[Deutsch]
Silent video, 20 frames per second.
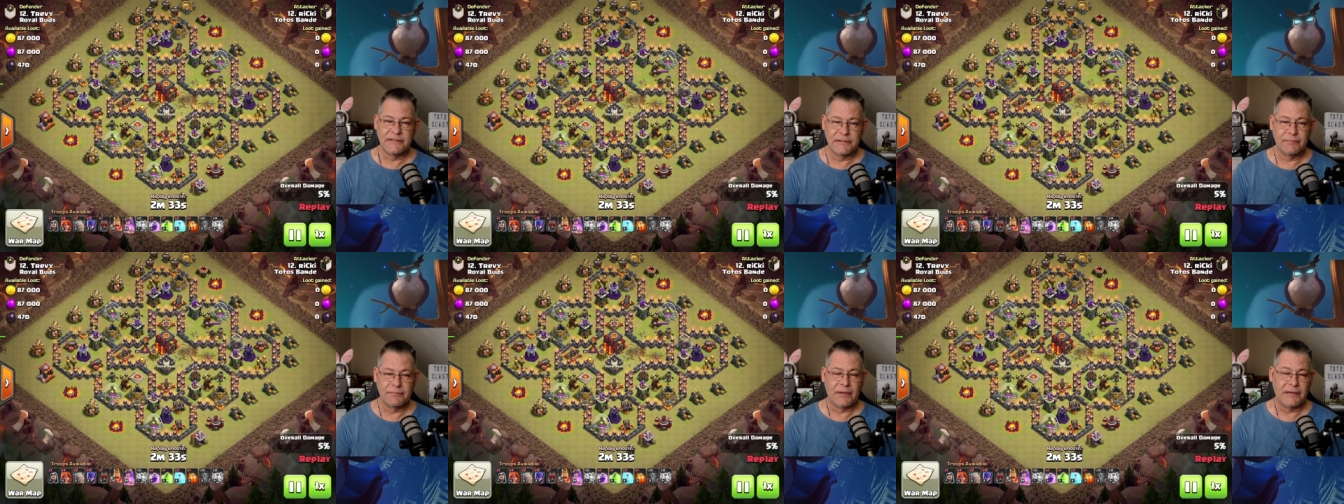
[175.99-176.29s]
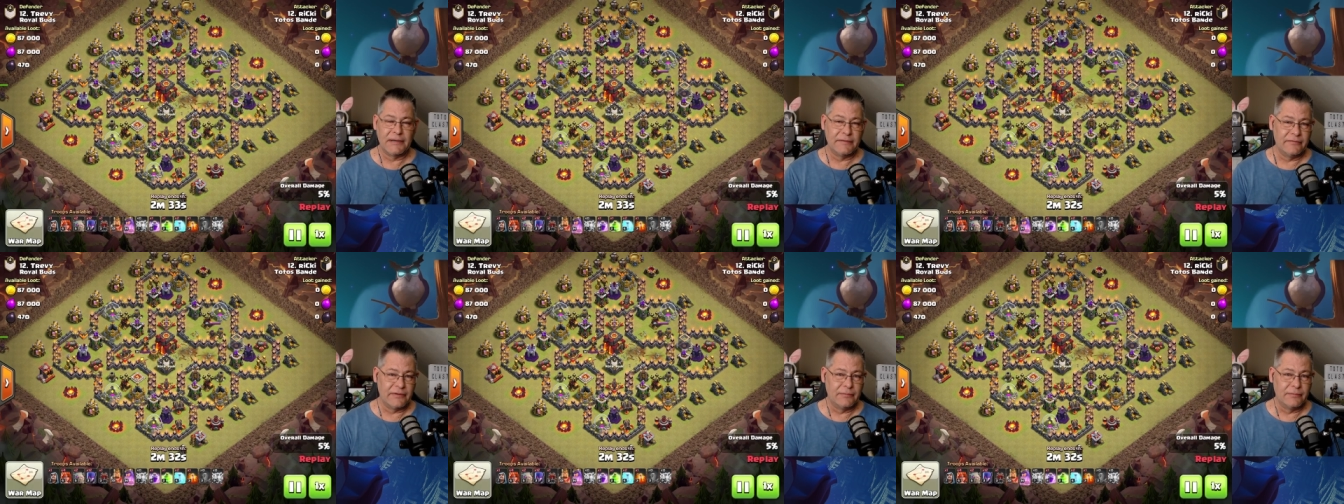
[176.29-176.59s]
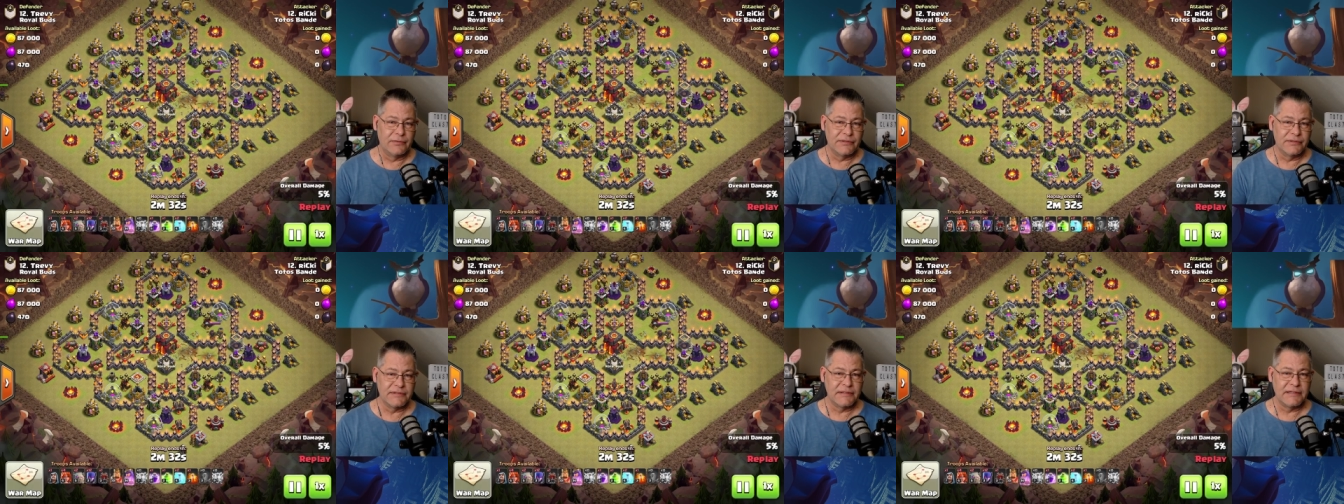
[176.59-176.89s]
Ich meine, wir
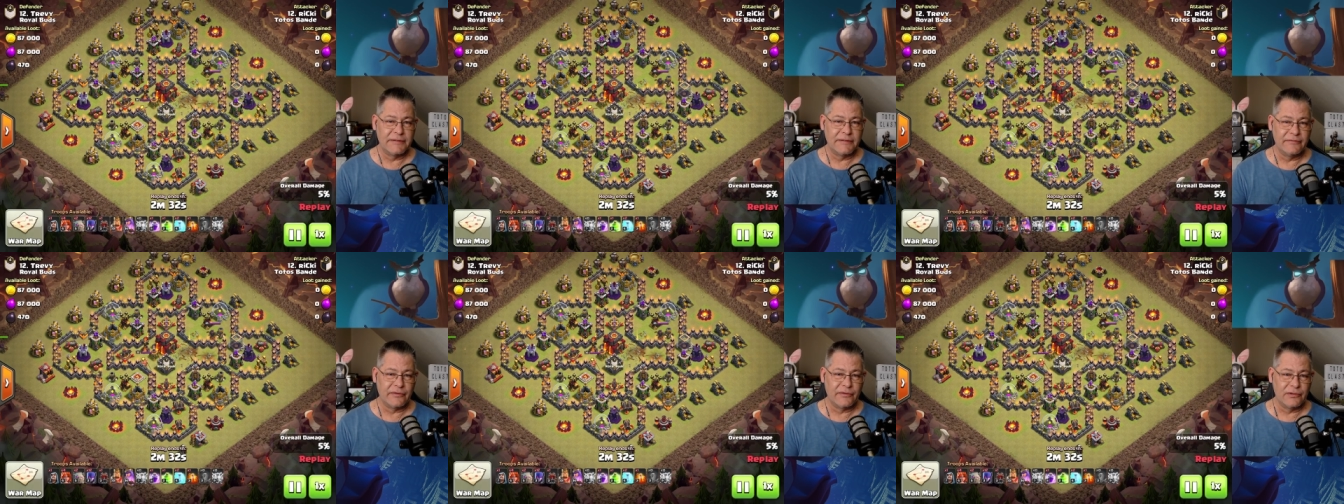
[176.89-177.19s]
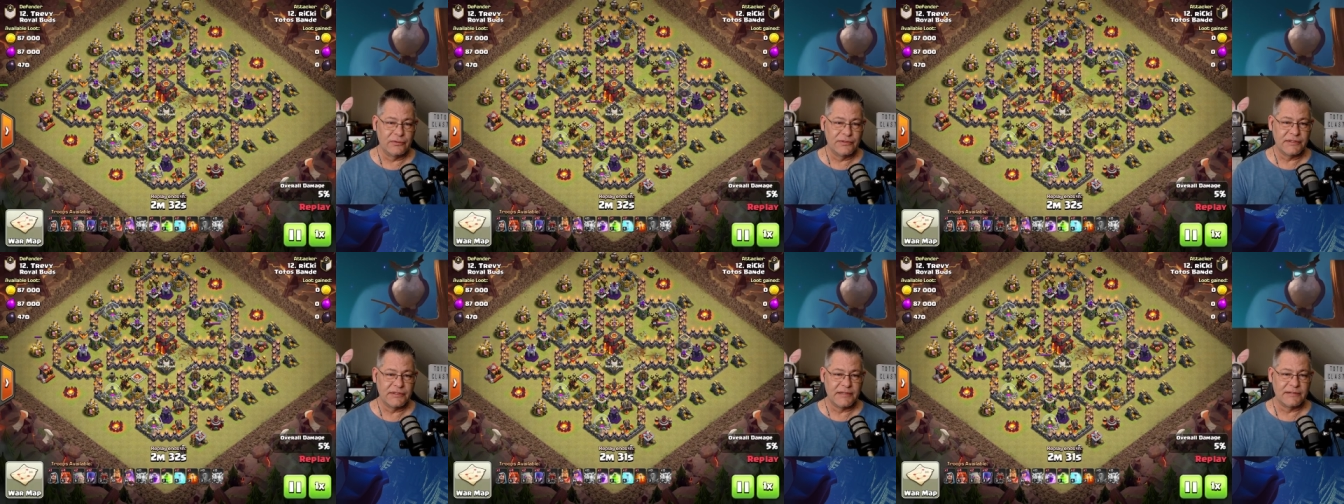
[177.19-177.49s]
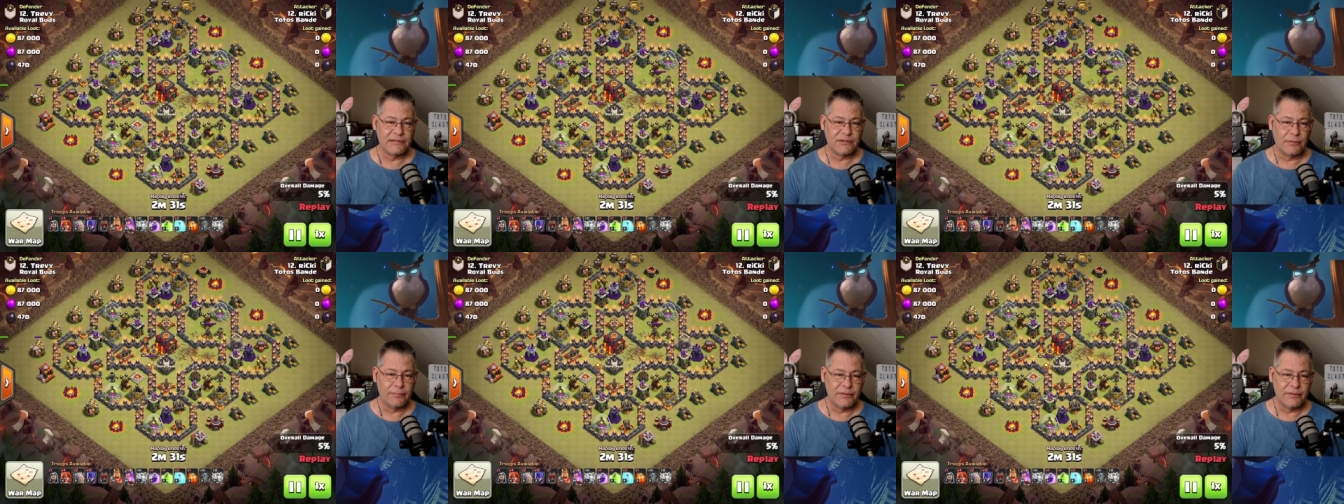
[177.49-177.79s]
müssen den Verlust
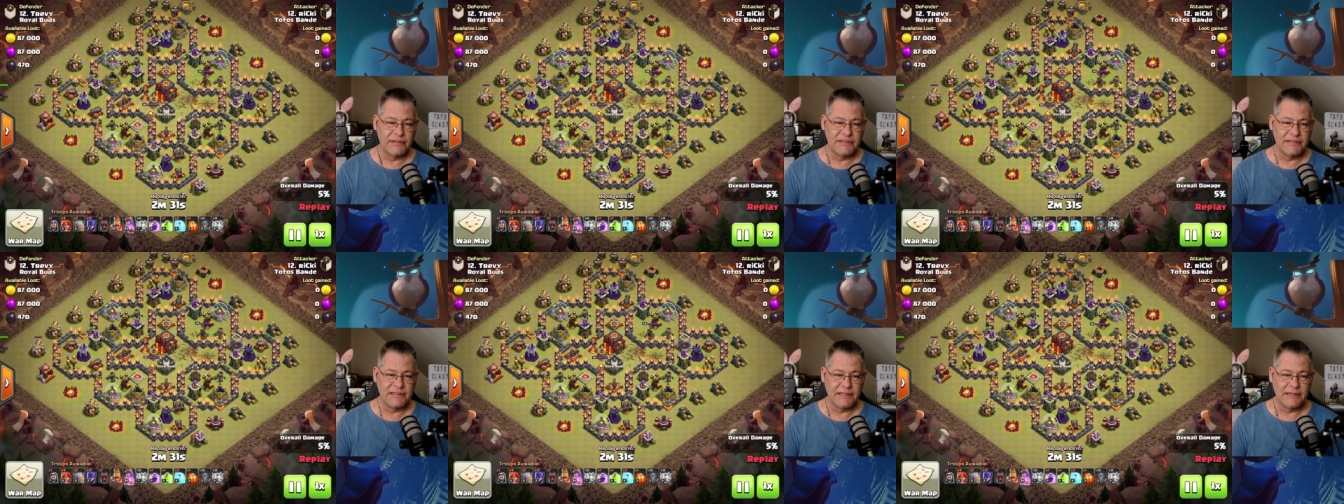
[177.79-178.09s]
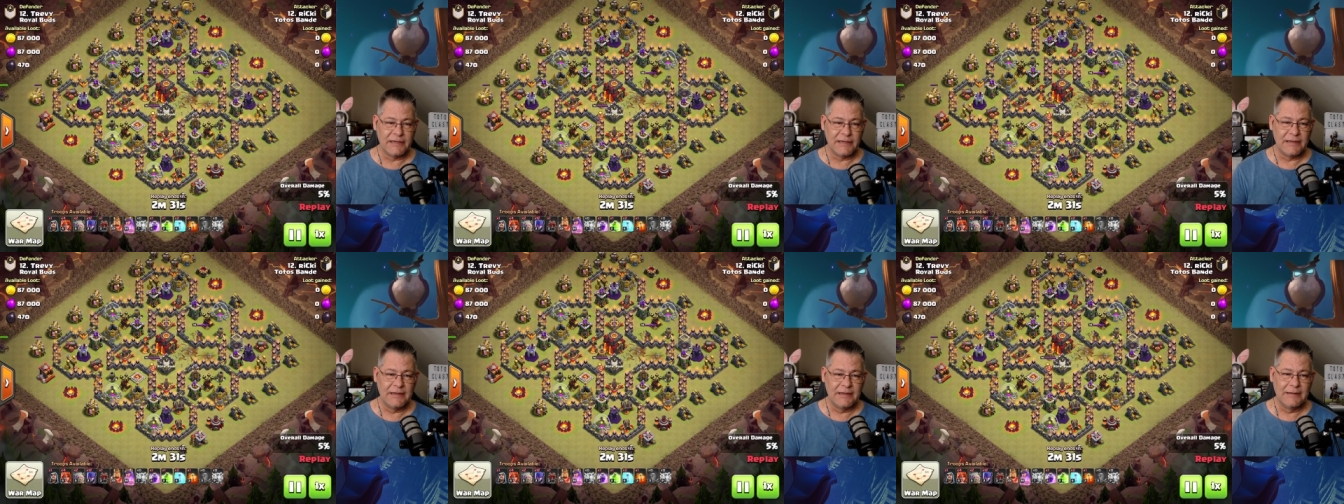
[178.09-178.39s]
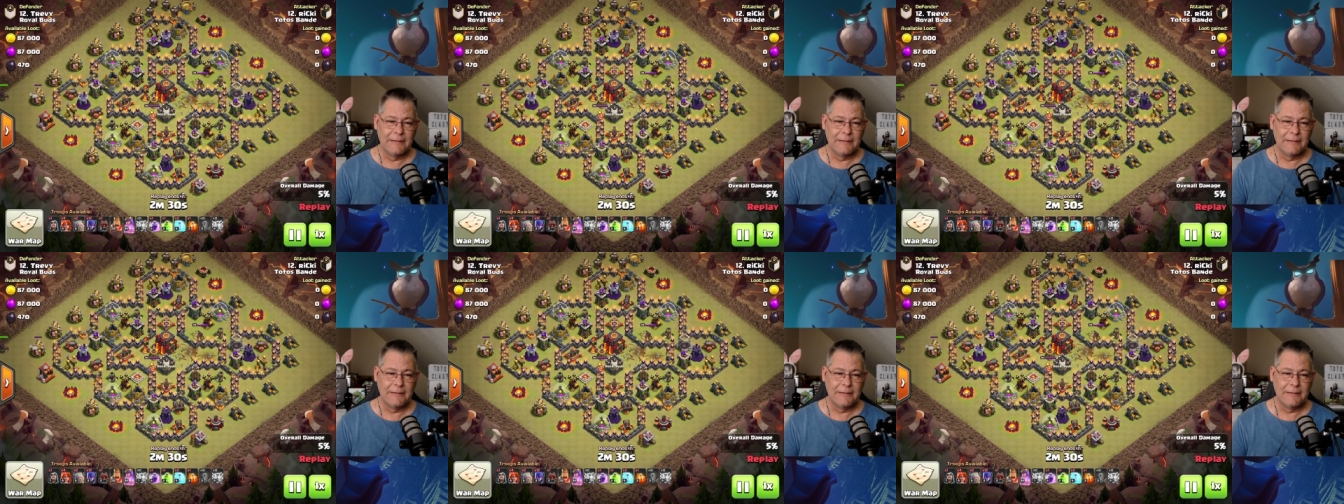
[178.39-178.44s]
jetzt kompensieren.